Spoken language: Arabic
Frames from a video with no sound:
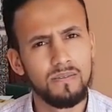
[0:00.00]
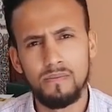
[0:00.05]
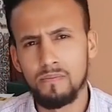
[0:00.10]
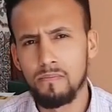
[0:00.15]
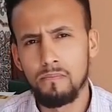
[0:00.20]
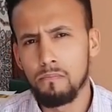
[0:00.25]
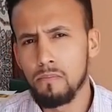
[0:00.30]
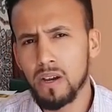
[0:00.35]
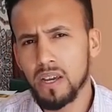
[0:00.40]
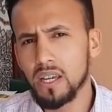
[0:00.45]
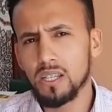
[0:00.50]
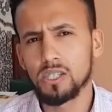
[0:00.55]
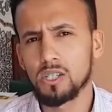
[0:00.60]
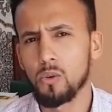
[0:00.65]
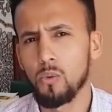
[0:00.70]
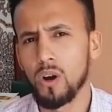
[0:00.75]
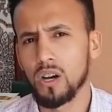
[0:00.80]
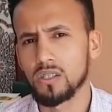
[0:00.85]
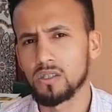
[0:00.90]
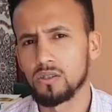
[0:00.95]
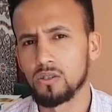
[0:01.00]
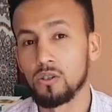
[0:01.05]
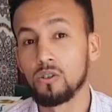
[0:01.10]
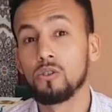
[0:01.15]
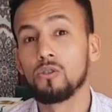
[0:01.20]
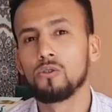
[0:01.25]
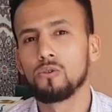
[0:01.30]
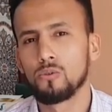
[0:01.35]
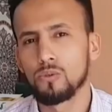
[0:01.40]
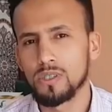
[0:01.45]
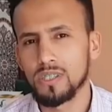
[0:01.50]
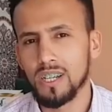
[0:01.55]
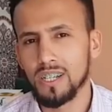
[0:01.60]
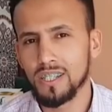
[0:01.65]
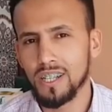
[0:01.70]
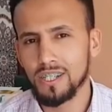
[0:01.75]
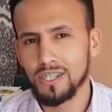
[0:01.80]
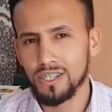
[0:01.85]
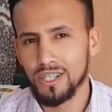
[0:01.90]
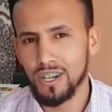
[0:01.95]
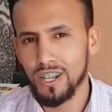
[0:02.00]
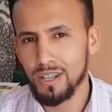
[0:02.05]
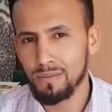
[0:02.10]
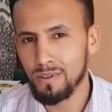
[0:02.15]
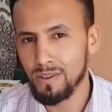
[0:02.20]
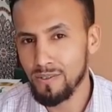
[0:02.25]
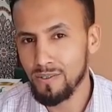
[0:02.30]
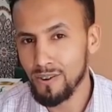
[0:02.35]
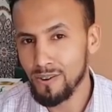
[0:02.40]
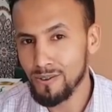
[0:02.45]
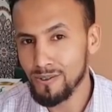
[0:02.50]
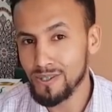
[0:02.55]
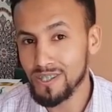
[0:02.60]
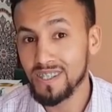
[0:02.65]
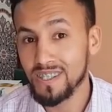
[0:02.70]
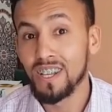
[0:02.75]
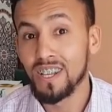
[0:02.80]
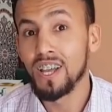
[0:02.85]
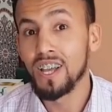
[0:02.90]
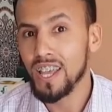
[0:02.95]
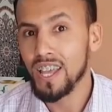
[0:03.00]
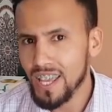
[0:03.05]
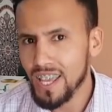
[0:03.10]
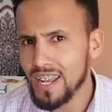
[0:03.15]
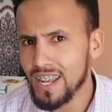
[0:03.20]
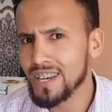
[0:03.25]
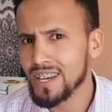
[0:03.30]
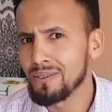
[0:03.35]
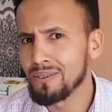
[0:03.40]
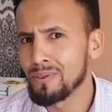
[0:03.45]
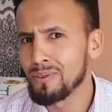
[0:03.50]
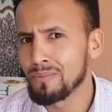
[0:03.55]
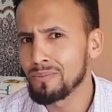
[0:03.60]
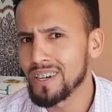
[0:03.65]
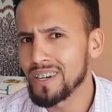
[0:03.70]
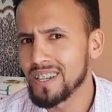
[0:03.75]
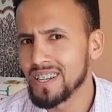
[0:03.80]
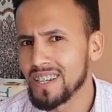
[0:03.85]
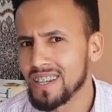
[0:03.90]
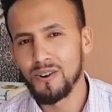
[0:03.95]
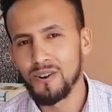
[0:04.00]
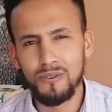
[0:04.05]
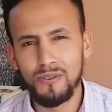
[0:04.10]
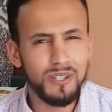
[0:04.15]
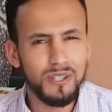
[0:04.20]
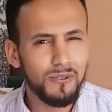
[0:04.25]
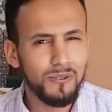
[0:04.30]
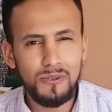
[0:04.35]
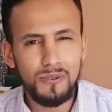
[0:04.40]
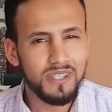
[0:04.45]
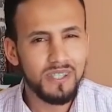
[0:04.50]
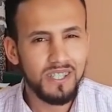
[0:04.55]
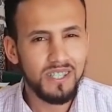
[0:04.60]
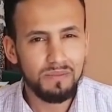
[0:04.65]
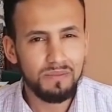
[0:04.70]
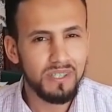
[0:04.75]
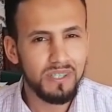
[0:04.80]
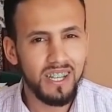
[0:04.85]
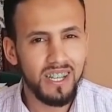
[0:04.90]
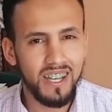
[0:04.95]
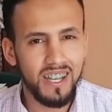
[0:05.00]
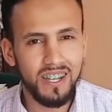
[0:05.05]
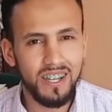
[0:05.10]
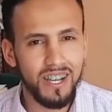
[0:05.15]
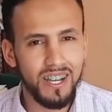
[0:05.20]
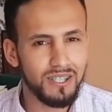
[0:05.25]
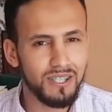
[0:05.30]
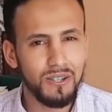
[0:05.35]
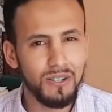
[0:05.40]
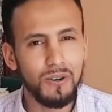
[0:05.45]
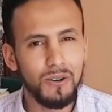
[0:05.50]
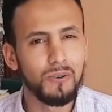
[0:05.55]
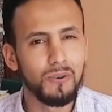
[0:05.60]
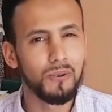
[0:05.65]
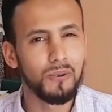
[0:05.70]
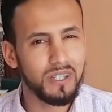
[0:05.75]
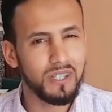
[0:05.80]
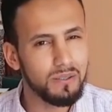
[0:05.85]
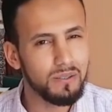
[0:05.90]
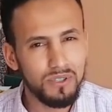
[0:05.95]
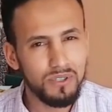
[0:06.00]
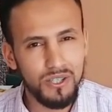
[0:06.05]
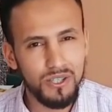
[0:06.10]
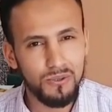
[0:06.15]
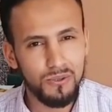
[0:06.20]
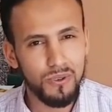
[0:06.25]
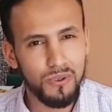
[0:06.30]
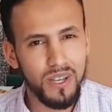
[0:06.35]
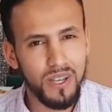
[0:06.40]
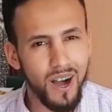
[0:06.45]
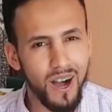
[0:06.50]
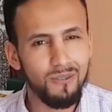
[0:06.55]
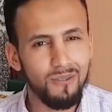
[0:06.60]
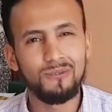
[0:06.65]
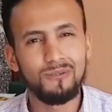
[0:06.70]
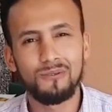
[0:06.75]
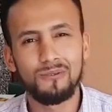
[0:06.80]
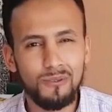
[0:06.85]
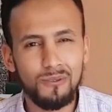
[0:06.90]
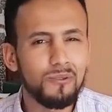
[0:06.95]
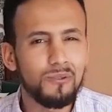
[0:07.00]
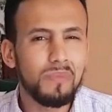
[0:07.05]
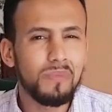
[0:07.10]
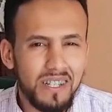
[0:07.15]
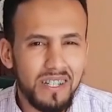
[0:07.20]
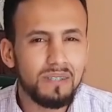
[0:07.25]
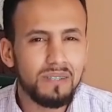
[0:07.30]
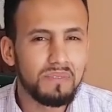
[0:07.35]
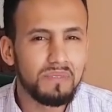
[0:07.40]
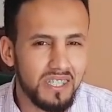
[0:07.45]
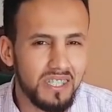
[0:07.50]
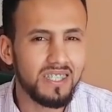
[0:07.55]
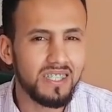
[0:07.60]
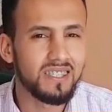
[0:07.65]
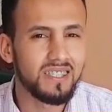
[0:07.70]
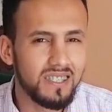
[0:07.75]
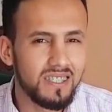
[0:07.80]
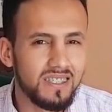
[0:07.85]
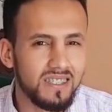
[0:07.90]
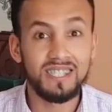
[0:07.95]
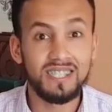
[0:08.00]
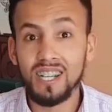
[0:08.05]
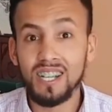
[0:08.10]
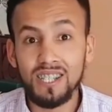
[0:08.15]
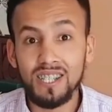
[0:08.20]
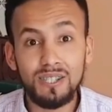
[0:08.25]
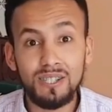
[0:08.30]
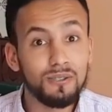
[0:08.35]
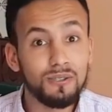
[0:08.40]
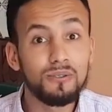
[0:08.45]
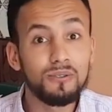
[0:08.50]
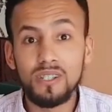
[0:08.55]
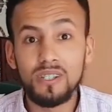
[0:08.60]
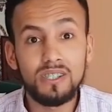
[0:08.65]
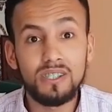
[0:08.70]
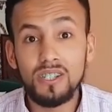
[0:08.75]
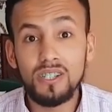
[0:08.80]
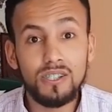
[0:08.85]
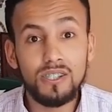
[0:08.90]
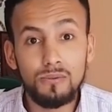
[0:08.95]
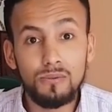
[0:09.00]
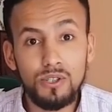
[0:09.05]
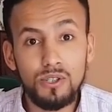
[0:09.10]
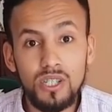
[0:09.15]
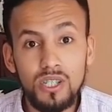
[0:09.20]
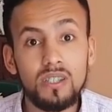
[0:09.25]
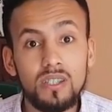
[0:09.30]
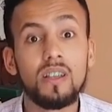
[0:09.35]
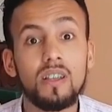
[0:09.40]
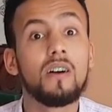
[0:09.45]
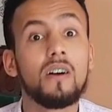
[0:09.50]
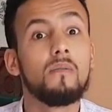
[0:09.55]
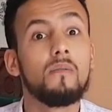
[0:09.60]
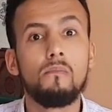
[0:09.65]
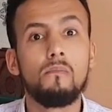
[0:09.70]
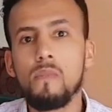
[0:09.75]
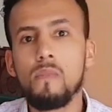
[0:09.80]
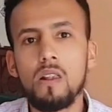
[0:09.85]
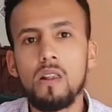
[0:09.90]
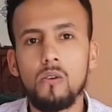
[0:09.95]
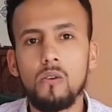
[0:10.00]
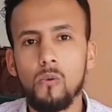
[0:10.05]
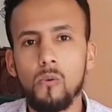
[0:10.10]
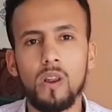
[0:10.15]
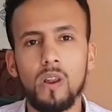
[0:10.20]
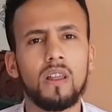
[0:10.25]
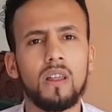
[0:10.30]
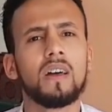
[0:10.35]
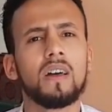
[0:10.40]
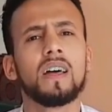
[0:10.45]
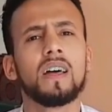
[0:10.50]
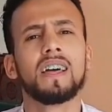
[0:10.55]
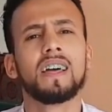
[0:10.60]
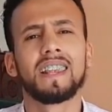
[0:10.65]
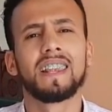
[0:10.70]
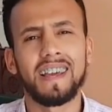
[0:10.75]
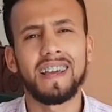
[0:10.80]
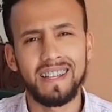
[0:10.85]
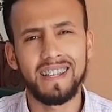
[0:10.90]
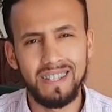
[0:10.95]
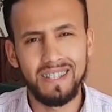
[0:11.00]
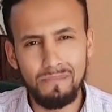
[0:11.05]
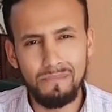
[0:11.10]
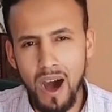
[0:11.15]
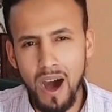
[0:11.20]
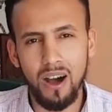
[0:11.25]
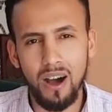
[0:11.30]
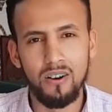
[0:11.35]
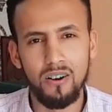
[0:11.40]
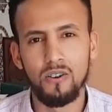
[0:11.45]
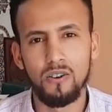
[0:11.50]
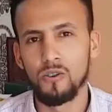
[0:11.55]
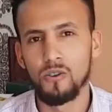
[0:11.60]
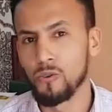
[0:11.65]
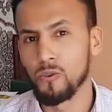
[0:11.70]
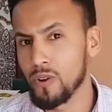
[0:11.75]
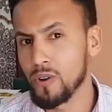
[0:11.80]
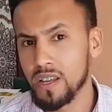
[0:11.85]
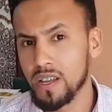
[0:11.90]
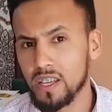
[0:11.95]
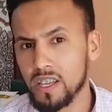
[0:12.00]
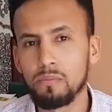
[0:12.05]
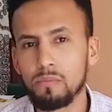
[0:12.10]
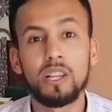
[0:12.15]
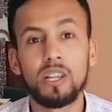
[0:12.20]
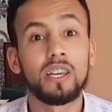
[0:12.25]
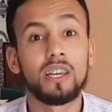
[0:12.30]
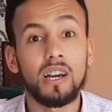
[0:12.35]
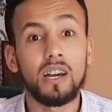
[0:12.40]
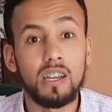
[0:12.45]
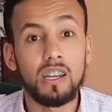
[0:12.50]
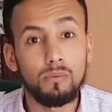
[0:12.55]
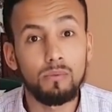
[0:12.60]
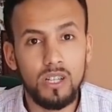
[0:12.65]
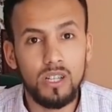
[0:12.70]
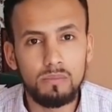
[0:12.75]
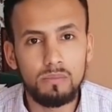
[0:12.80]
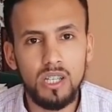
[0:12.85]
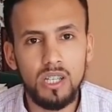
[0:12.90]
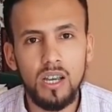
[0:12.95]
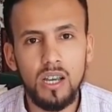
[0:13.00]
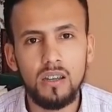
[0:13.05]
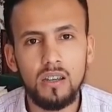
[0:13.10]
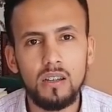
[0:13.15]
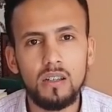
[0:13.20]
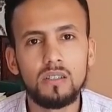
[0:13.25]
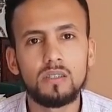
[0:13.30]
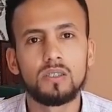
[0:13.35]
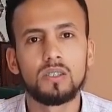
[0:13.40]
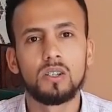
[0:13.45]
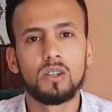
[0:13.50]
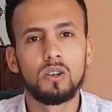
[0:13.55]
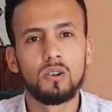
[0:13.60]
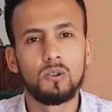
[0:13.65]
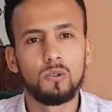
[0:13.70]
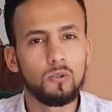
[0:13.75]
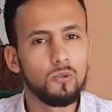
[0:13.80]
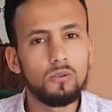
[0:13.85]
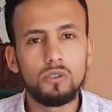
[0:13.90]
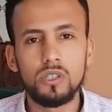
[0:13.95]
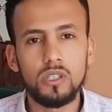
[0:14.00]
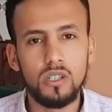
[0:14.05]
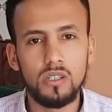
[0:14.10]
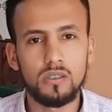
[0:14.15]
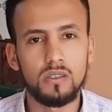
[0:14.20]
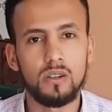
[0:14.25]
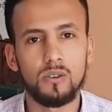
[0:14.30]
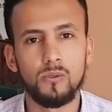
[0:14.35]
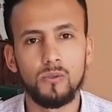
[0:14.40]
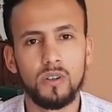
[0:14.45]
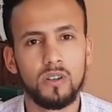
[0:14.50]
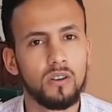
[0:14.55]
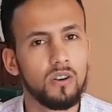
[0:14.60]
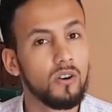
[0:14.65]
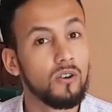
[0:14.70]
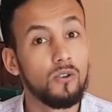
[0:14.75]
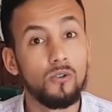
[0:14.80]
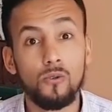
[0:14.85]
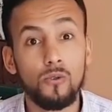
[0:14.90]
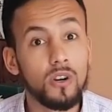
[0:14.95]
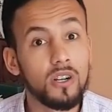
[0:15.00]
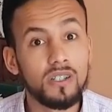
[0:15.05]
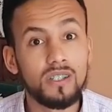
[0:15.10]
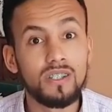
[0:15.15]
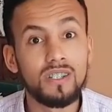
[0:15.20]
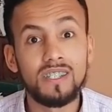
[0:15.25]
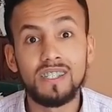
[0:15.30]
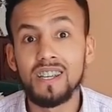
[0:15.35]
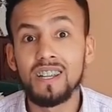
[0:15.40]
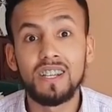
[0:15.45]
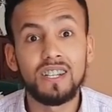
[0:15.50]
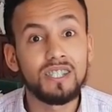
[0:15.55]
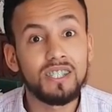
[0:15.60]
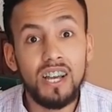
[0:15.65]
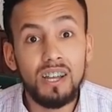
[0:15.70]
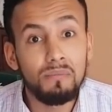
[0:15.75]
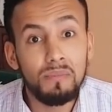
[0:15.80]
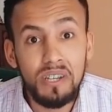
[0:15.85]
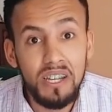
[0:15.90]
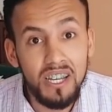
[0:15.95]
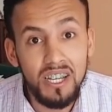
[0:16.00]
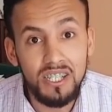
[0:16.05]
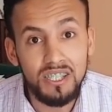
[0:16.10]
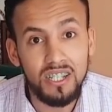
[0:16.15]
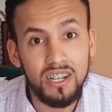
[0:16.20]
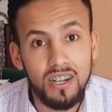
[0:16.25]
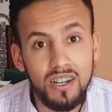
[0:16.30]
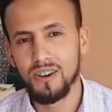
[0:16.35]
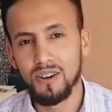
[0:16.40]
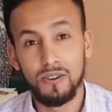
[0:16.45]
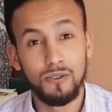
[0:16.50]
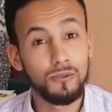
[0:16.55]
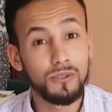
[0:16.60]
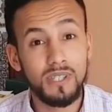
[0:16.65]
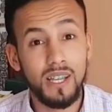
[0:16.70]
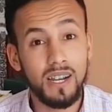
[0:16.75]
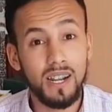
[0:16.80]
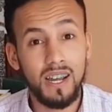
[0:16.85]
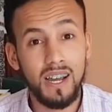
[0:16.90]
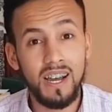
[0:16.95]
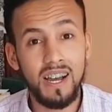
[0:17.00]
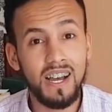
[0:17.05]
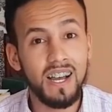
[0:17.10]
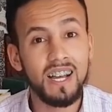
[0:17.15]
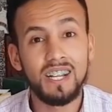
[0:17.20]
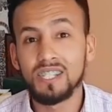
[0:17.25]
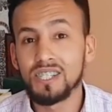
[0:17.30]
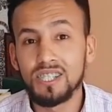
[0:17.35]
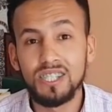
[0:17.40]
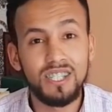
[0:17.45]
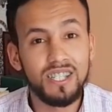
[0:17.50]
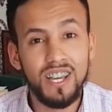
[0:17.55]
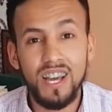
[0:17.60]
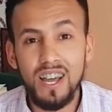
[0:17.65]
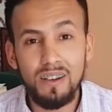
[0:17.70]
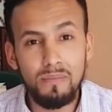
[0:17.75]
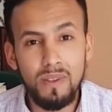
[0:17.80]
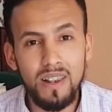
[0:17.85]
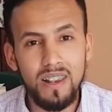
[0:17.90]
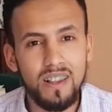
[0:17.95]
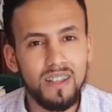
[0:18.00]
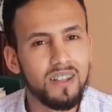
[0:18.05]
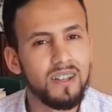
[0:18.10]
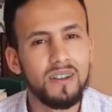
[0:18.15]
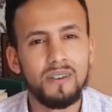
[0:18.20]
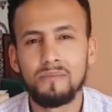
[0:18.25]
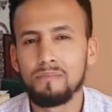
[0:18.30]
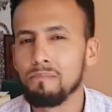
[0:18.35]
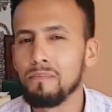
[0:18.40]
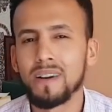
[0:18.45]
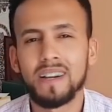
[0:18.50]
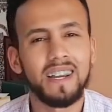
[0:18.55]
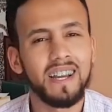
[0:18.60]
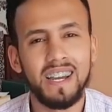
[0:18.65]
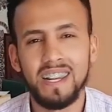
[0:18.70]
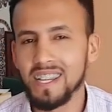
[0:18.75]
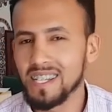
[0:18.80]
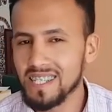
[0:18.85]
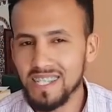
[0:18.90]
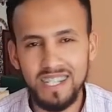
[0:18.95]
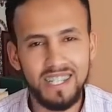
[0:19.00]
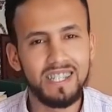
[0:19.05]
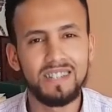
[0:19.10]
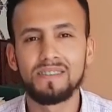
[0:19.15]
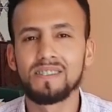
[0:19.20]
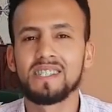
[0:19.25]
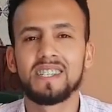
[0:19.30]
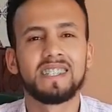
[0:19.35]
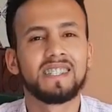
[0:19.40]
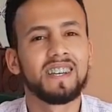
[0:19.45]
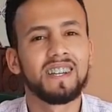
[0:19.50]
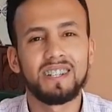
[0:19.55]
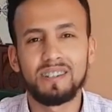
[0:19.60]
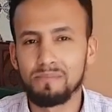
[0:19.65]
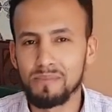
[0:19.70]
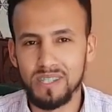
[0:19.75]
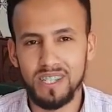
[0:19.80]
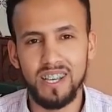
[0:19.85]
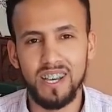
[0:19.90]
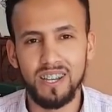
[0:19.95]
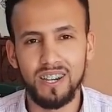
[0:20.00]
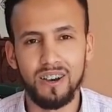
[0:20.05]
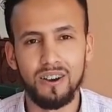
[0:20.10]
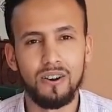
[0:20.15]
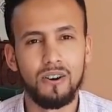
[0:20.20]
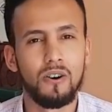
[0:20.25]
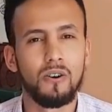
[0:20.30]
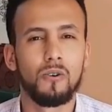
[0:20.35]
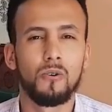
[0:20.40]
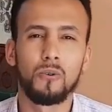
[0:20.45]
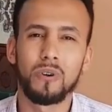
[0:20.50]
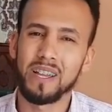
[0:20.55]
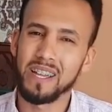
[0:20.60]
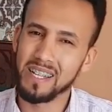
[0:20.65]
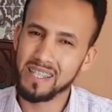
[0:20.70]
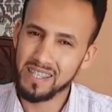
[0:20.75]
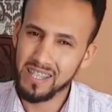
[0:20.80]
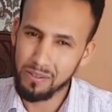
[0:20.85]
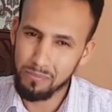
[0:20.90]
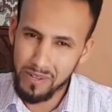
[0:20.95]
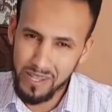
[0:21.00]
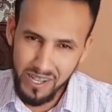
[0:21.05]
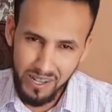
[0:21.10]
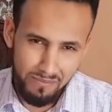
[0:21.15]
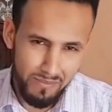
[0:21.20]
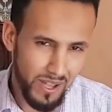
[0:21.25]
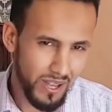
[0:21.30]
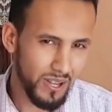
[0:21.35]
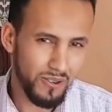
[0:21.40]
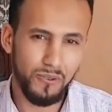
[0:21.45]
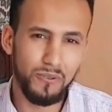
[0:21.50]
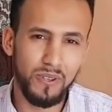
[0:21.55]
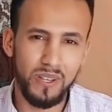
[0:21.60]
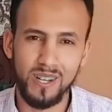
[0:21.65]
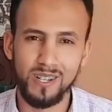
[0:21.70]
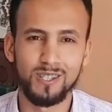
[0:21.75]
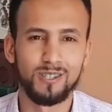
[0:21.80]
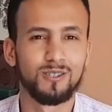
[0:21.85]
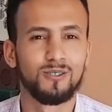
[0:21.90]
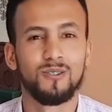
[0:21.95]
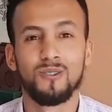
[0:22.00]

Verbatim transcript: ما كاينش الوقت وتقدر تشريه بالفلوس الا كان ممكن ولا دوزتي شي امتحانات وخدمتي شويه وما خدمتيش تقدر تكون كنتي كتوجد من الاول الخدمه ولكن ملي كيقربوا الامتحانات كلشي كيترول وكتنسى لك شحال من حاجه وصراحه هادشي كامل ما كيخليش لك النفسيه ديالك مزيانه وكيحطم لك المعنويات